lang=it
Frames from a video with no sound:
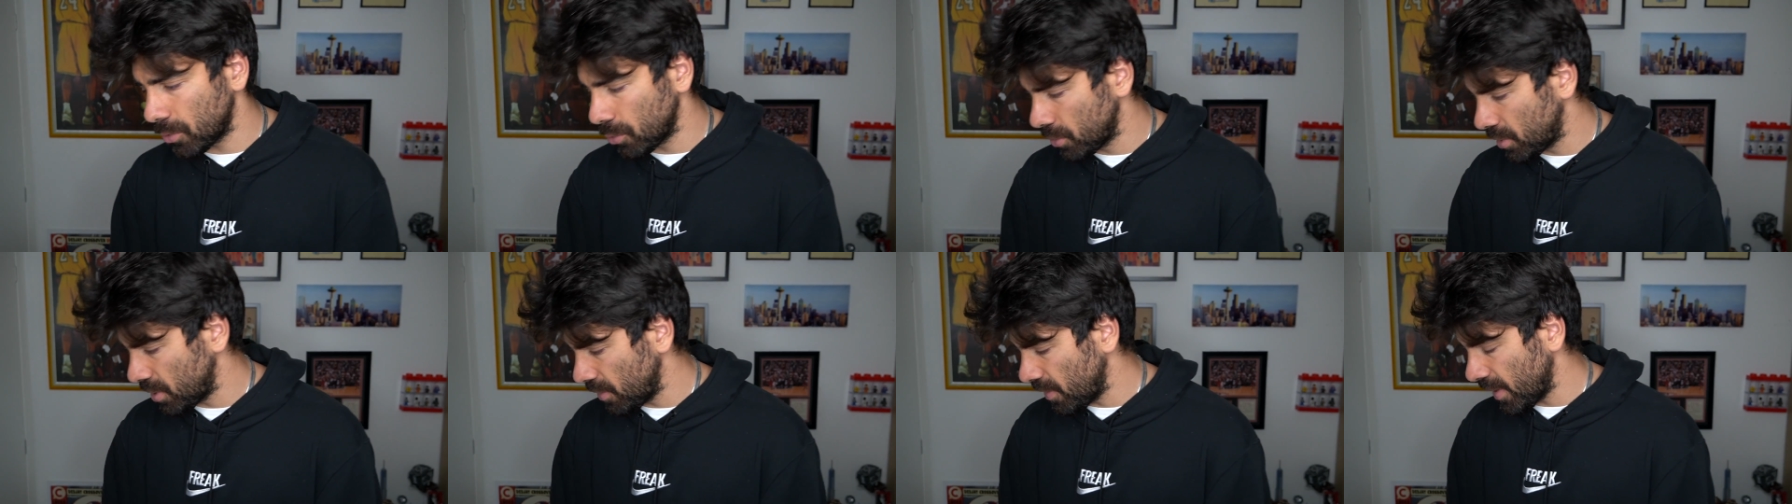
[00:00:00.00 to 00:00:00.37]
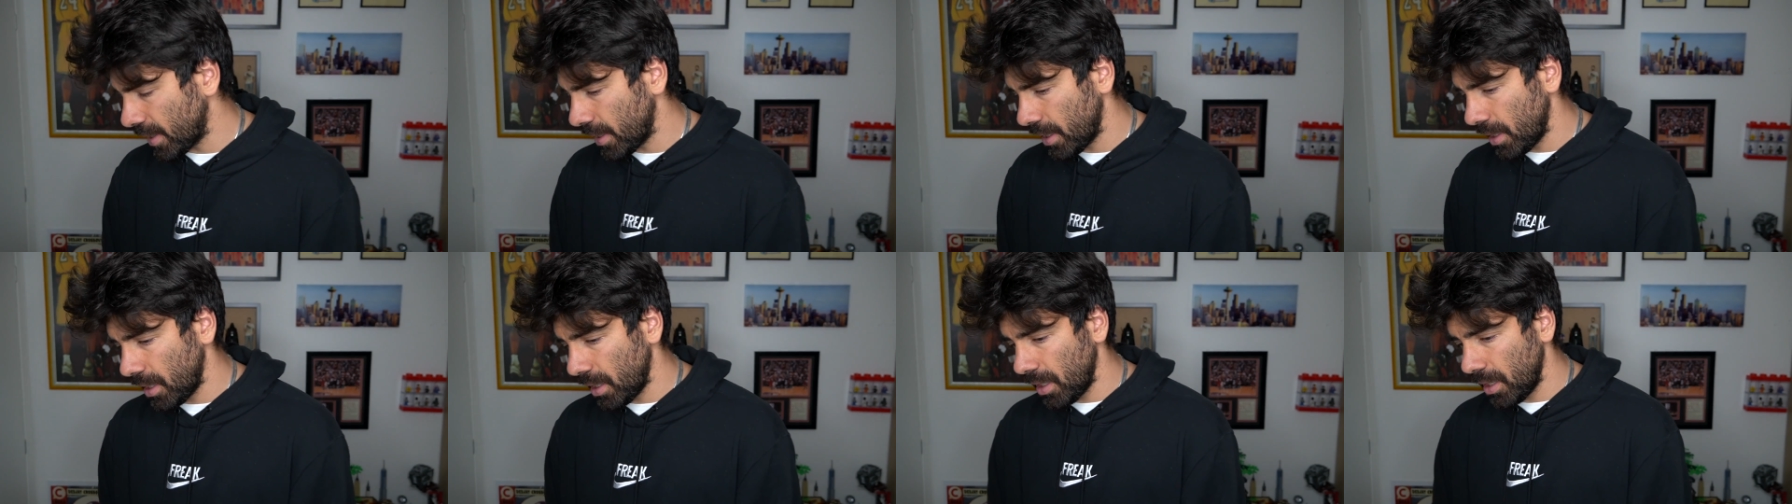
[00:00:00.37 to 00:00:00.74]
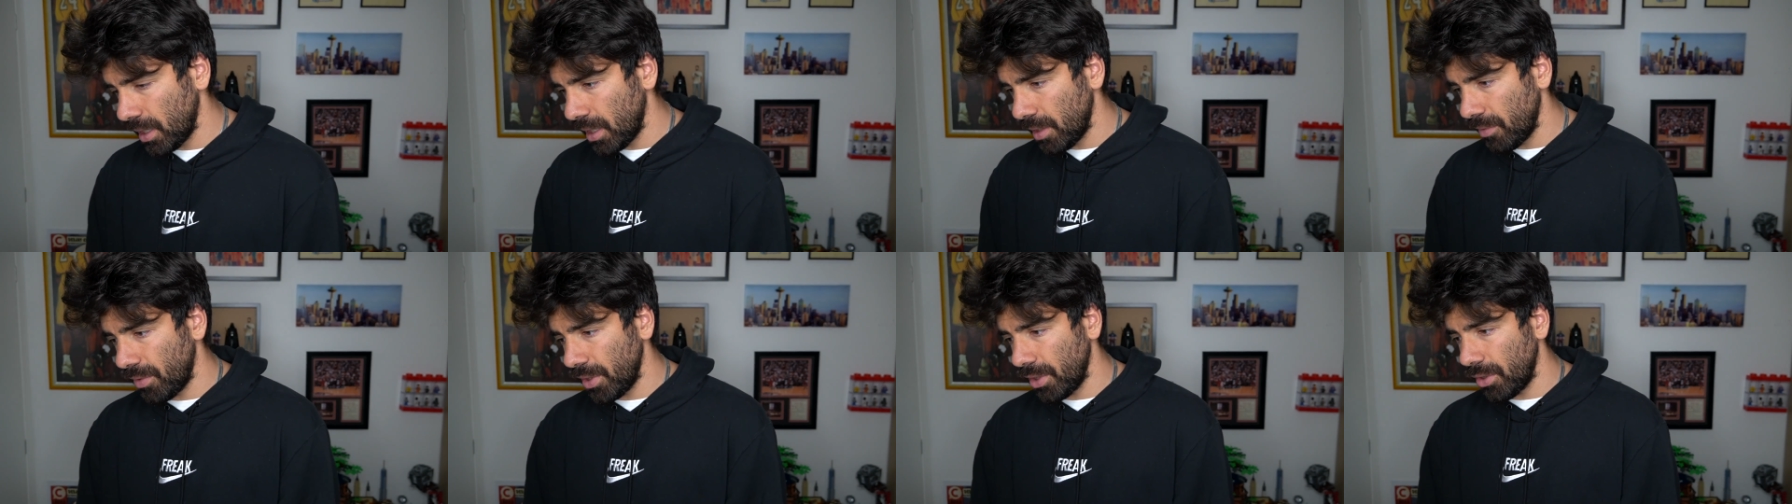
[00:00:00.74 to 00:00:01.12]
tutti i
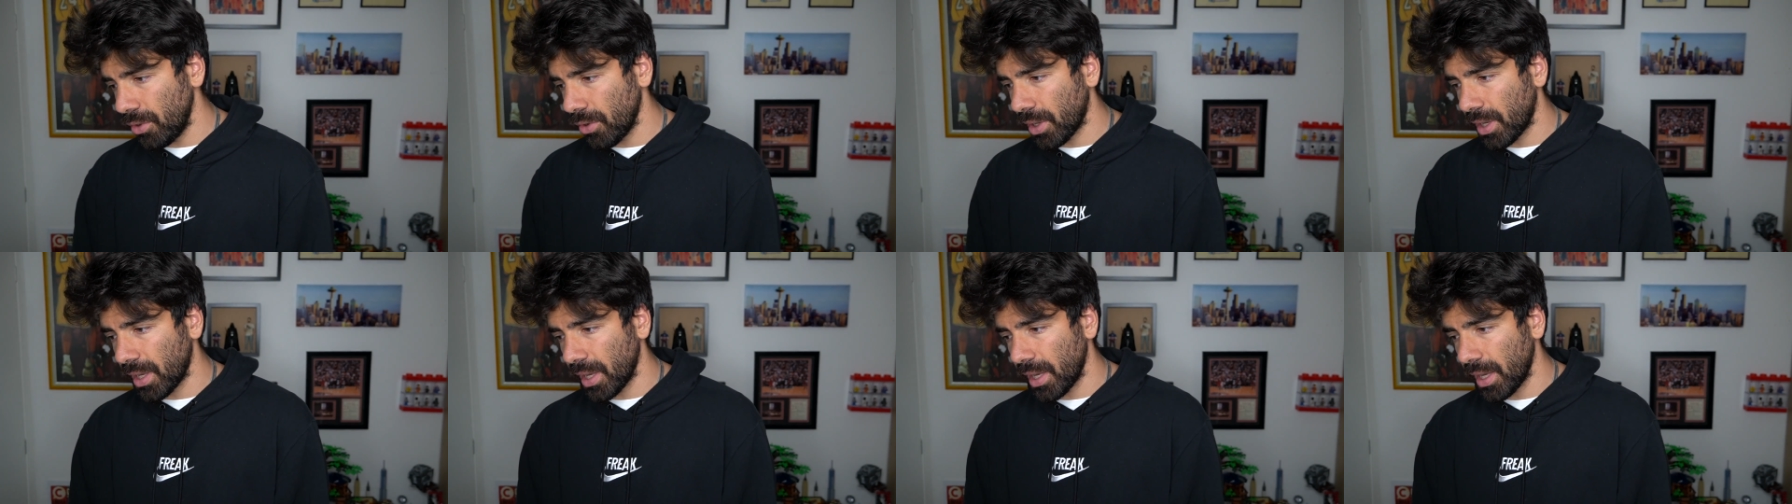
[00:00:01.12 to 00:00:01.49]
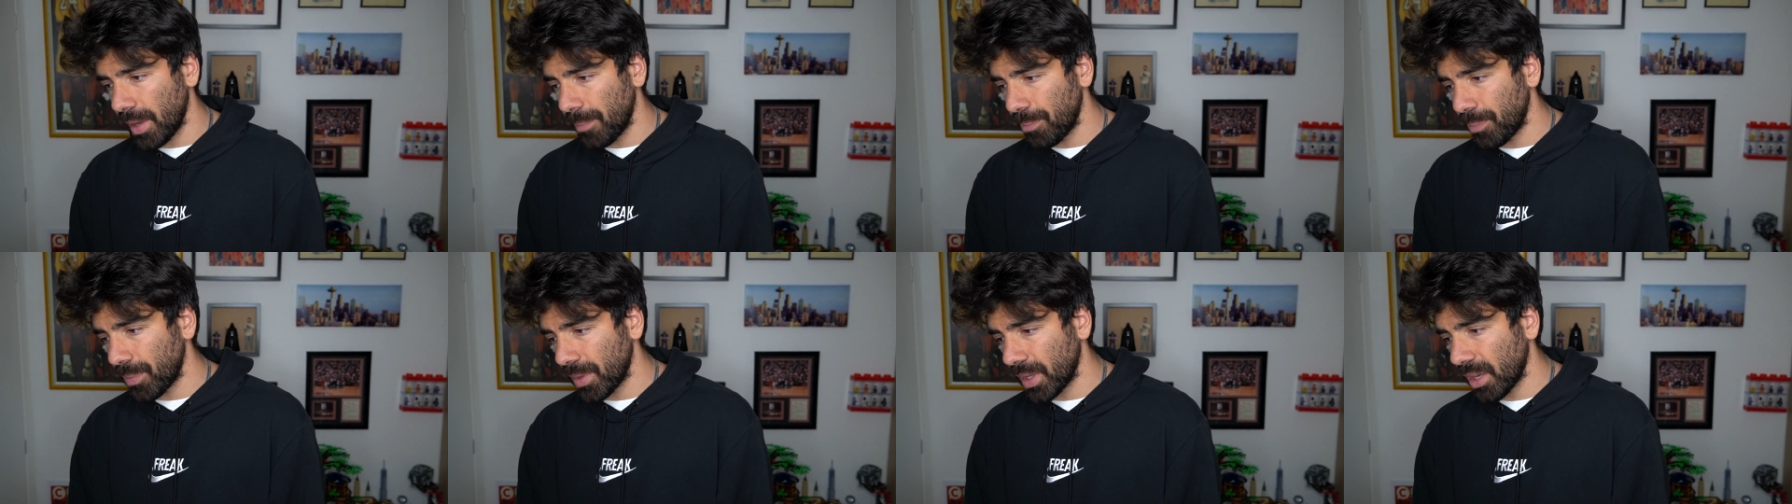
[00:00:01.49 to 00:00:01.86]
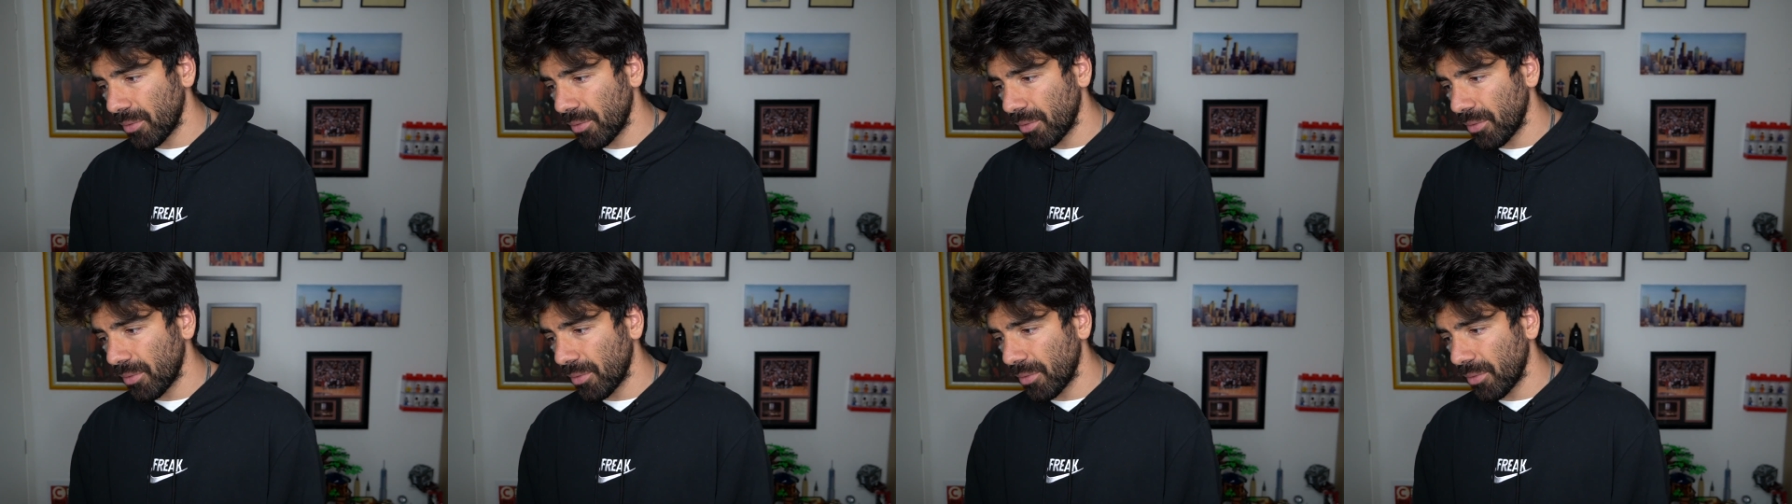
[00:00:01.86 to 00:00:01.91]
vari video che,